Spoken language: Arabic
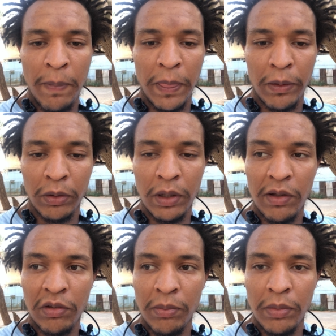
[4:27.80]
دونك
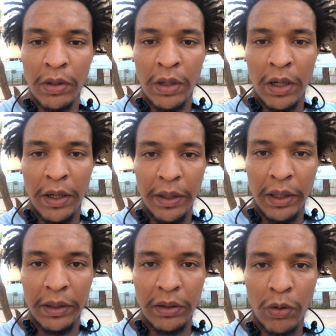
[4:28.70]
لازم
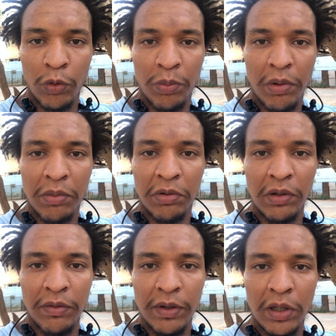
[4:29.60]
حنا نديرو سبور باش
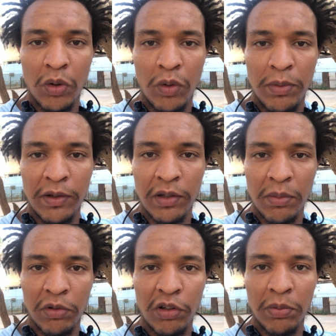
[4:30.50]
نيفيتيو لي بليسير
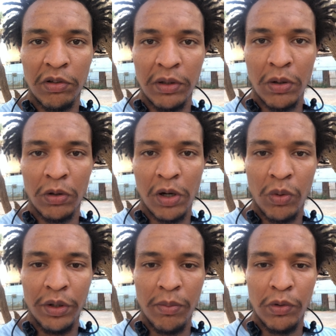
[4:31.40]
ماشي باش نديرو
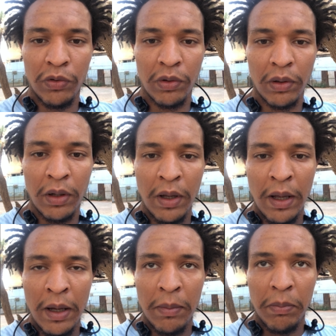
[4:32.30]
لروحنا بليسير
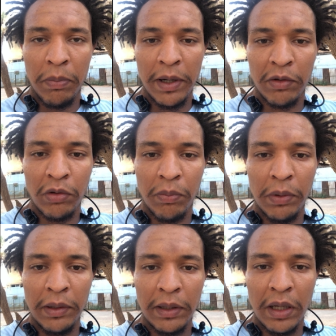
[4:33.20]
باغ
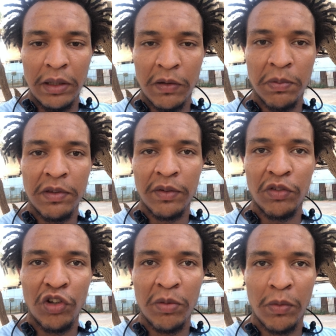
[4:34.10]
اكزومبل كاين ناس بزاف
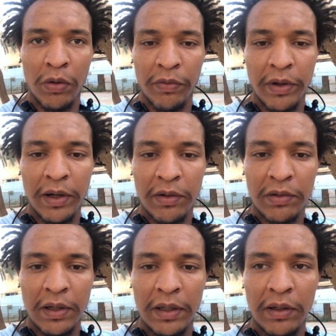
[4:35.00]
تجري كونفيرس
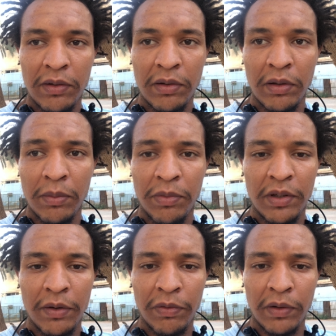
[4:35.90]
كاين ناس
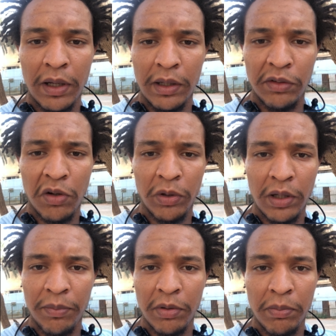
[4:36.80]
بزاف كاين اللي يجريو
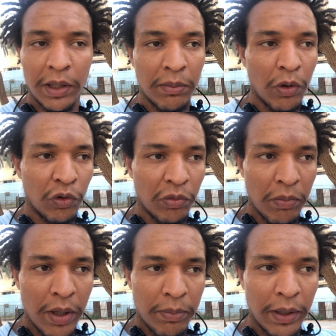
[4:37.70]
حتى بصباط ماهوش
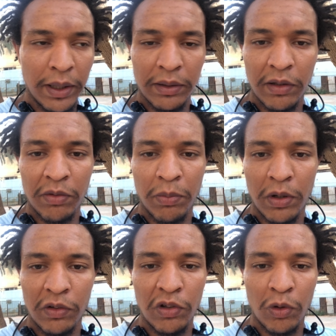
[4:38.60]
ميم با كاع تاع
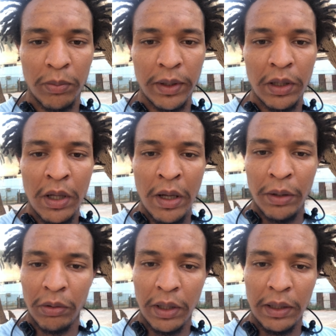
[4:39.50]
سبور يجريو به
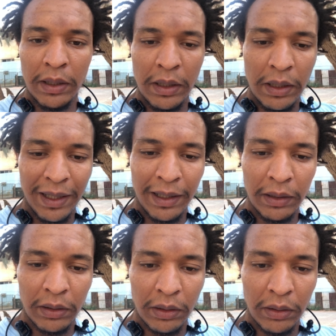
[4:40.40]
دونك هذه هي
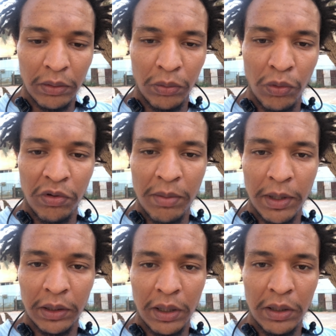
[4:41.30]
الغلط دوزيام
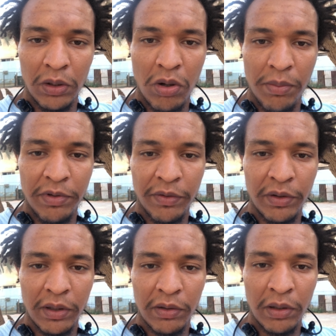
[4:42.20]
غلطه اللي يديروها بزاف
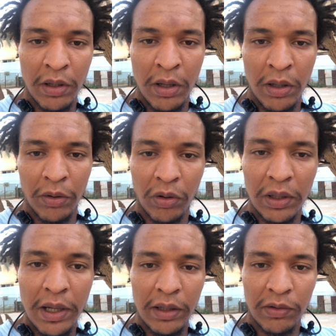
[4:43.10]
الناس دونك
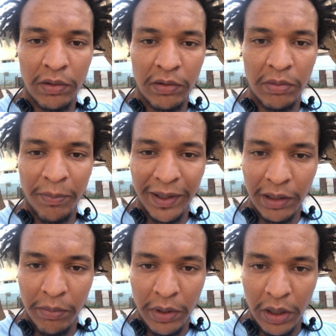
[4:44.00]
العكس الصباط
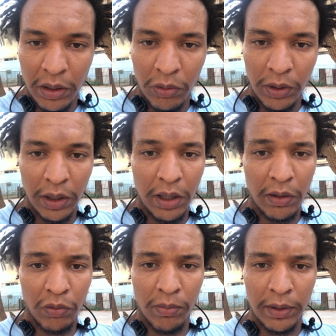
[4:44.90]
المنيح واللي
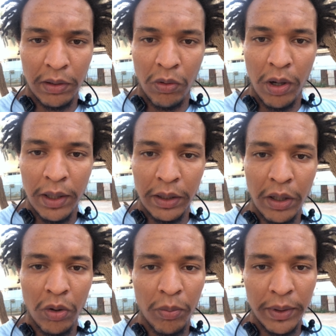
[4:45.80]
لقى سوم تاعو
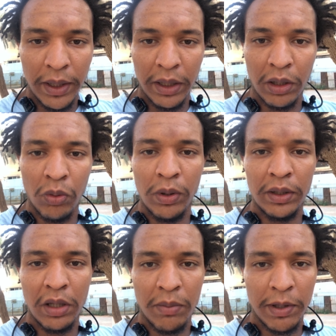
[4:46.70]
عاليه ومليح هذاك هو اللي
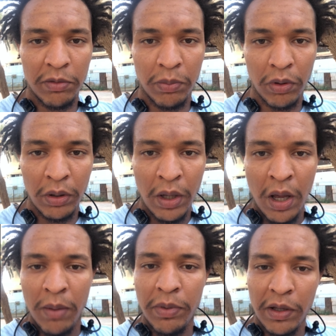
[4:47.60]
ندير به سبور
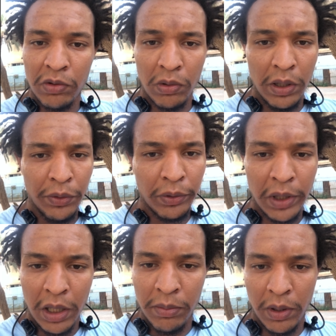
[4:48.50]
بيان سور اللي عنده
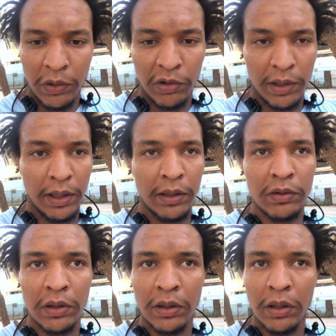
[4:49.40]
دراهم يروح يشري
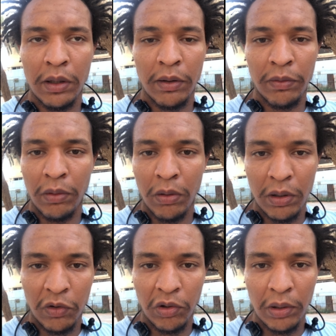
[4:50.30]
حاجه
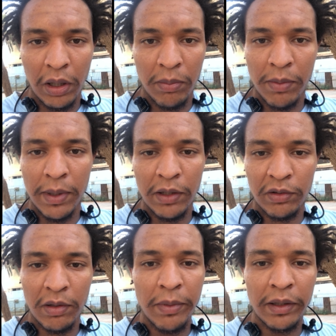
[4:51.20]
اوريجينال ما باليش
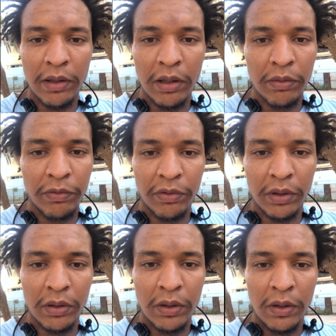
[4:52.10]
900000